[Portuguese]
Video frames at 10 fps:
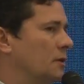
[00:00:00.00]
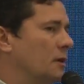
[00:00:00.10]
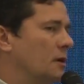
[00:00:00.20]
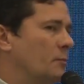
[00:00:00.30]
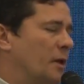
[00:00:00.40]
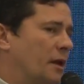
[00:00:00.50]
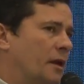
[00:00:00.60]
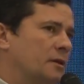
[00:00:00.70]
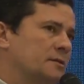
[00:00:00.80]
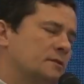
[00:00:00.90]
Tá? Para
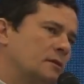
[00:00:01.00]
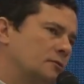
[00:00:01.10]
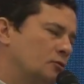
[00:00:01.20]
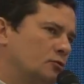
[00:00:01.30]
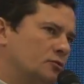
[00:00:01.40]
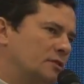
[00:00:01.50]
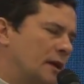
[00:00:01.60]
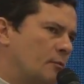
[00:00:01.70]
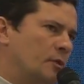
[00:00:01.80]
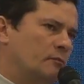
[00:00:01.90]
aqueles, todos
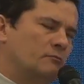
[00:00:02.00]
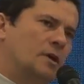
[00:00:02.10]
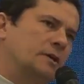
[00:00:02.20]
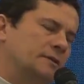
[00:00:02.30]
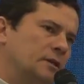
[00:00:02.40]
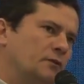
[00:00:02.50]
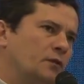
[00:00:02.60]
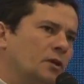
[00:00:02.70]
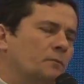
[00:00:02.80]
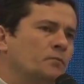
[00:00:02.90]
sabem, mas
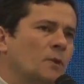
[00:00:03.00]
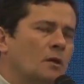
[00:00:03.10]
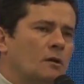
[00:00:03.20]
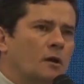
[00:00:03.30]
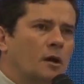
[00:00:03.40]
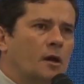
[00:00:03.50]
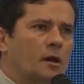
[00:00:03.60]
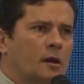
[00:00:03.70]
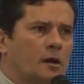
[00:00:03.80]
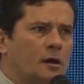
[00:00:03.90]
enfim,
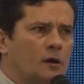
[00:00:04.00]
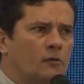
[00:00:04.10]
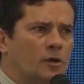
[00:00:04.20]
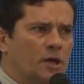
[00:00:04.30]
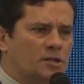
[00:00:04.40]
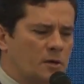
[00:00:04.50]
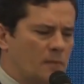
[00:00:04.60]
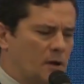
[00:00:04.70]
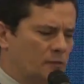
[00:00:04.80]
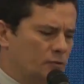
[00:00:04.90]
uh, o que é
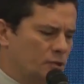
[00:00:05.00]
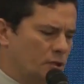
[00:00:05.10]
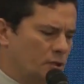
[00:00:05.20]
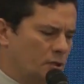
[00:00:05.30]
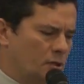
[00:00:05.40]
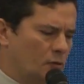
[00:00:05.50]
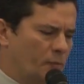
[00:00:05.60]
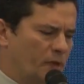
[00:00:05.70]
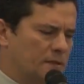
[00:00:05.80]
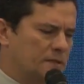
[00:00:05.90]
chamado de
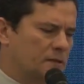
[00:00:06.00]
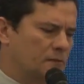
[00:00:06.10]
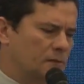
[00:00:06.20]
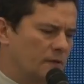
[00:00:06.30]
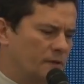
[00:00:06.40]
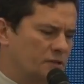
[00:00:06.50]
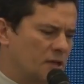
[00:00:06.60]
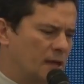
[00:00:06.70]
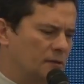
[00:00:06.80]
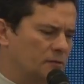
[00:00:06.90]
Operação Lava
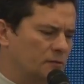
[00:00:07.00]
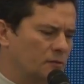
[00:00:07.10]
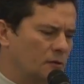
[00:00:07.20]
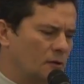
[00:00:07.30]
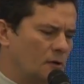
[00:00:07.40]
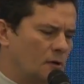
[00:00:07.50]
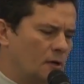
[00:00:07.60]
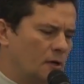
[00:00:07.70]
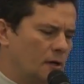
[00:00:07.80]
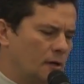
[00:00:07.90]
Jato
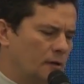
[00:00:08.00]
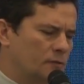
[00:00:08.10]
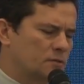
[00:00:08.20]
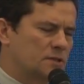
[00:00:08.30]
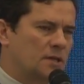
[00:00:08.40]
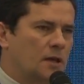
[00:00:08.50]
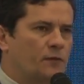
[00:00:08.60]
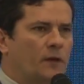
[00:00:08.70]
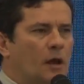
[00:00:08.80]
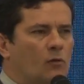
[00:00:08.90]
uh, não se
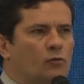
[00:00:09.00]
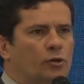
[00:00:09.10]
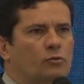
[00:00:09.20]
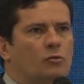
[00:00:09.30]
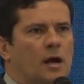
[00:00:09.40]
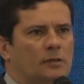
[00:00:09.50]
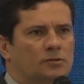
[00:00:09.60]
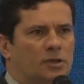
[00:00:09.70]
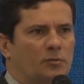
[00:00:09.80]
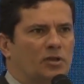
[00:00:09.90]
refere a um único
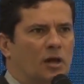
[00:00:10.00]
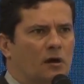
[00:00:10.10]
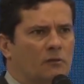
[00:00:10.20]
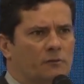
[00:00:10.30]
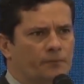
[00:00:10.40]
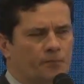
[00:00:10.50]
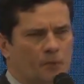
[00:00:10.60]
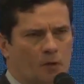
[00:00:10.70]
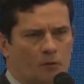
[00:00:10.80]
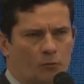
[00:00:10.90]
caso criminal.
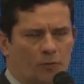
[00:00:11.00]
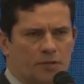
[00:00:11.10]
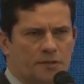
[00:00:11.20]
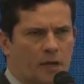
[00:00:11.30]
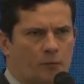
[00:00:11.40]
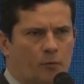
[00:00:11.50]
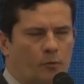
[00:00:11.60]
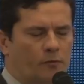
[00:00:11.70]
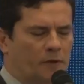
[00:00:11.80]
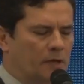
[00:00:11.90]
O Ministério
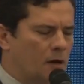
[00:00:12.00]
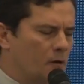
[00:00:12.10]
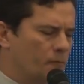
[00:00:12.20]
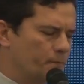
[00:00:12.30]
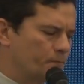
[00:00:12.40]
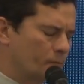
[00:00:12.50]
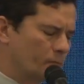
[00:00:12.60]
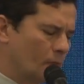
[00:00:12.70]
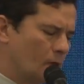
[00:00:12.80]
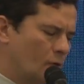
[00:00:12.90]
Público Federal
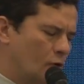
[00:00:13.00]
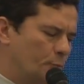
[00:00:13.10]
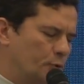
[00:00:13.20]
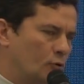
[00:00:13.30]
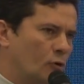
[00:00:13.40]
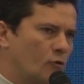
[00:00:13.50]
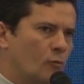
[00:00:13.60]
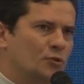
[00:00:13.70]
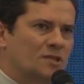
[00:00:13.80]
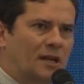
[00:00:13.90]
optou
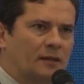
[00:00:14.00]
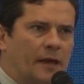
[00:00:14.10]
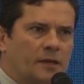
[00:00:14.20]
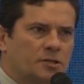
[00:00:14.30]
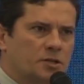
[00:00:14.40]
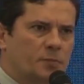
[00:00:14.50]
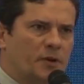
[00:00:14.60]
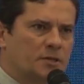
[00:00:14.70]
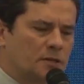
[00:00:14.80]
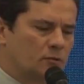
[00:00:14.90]
como estratégia de
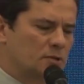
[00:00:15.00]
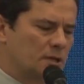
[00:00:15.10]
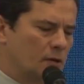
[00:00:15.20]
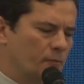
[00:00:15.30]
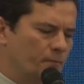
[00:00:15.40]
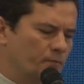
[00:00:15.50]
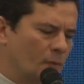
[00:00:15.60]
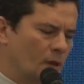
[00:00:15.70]
persecução